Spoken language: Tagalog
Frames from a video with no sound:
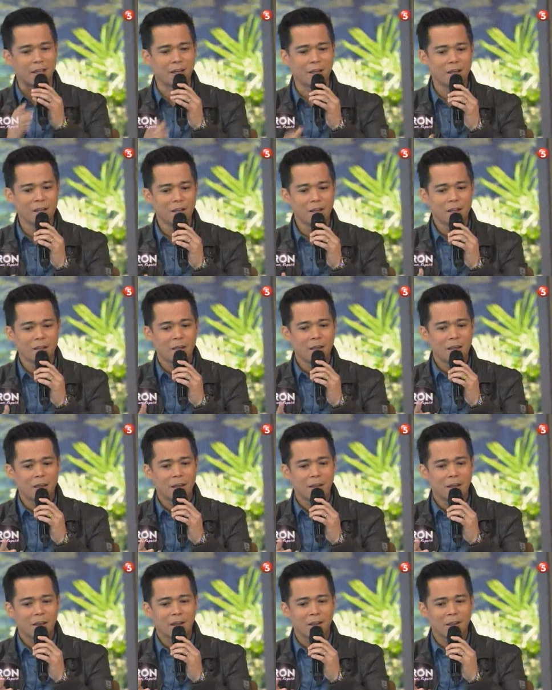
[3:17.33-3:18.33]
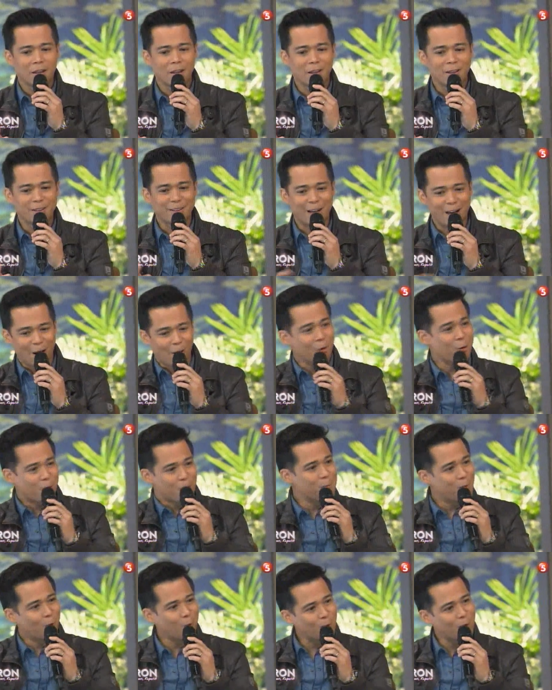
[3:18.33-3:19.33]
kasi, ako
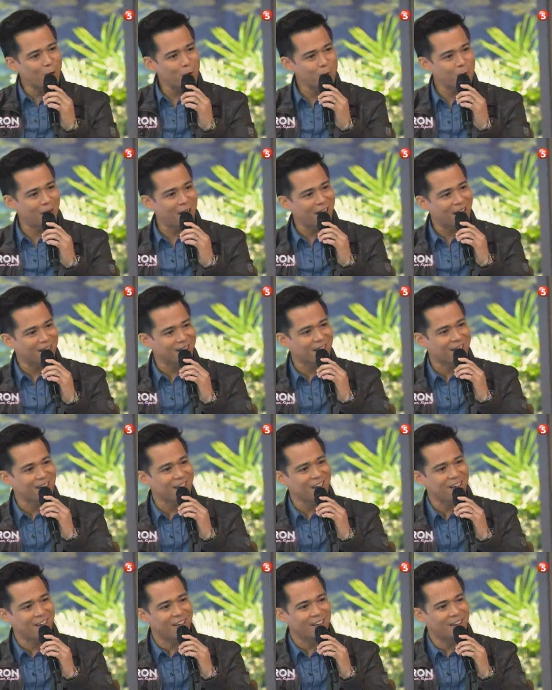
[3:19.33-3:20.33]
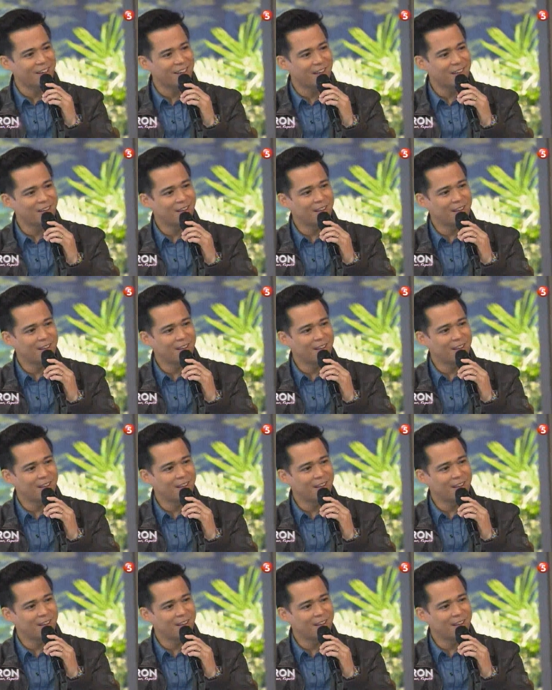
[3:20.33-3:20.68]
yung kumukuha ng maleta niya eh.